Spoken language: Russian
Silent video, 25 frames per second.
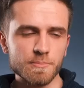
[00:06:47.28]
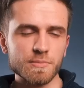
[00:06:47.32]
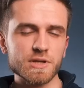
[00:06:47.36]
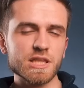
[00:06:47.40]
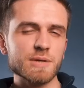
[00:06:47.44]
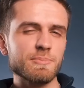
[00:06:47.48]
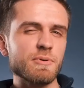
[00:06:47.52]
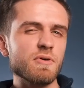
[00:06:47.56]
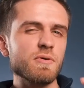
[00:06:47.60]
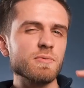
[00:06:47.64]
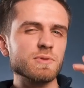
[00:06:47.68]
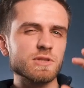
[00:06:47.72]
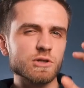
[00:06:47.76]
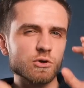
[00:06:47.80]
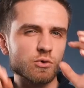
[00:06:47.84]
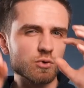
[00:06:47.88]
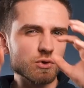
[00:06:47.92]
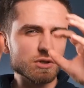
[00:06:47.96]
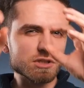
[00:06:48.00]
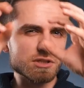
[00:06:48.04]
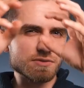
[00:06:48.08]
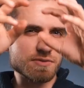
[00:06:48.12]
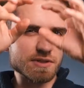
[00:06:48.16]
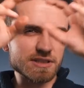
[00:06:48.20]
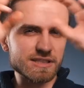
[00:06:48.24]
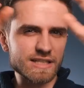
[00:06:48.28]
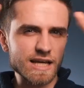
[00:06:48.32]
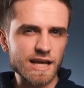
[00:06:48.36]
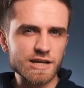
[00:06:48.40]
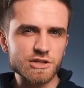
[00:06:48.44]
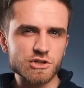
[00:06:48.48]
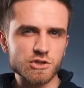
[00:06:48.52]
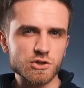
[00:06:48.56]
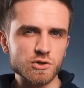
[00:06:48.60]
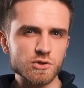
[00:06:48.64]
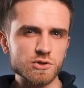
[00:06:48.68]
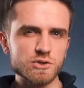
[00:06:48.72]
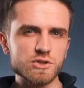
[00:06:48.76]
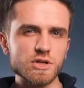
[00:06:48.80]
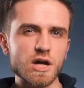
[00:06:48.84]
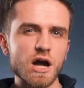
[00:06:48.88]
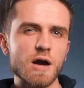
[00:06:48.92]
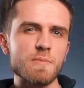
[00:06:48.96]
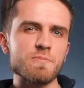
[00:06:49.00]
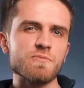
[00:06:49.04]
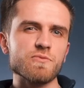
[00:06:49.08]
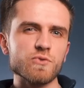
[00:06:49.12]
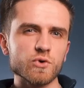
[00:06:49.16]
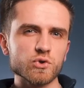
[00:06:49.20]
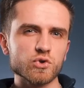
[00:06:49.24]
мы добавим такую светящуюся
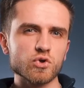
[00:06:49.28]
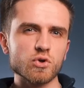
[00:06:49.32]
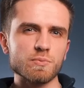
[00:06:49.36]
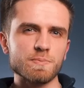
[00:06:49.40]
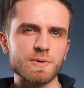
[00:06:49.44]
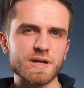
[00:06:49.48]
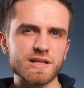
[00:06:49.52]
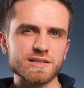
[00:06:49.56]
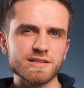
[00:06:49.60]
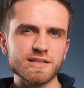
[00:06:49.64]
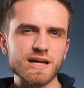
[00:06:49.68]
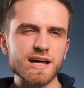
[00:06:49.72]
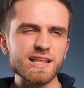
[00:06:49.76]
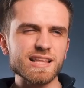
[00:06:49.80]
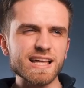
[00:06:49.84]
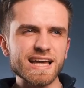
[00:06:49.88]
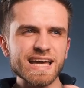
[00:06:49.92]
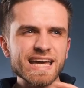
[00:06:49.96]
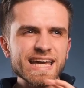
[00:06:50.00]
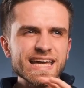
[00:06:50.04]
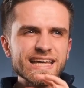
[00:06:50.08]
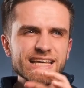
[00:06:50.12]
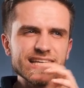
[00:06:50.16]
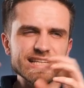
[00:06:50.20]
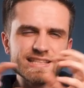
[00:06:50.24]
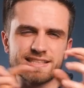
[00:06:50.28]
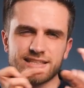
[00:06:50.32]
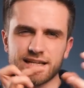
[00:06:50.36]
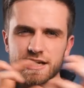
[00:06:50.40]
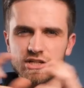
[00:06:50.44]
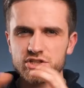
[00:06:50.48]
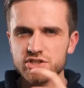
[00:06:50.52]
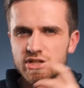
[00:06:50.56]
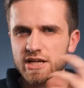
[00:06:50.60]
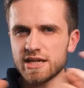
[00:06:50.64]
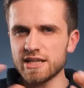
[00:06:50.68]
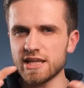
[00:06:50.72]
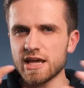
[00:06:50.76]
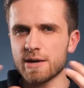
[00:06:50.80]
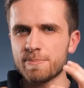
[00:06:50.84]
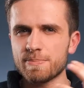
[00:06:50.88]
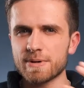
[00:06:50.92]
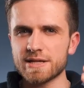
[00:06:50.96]
обводку портала, искажение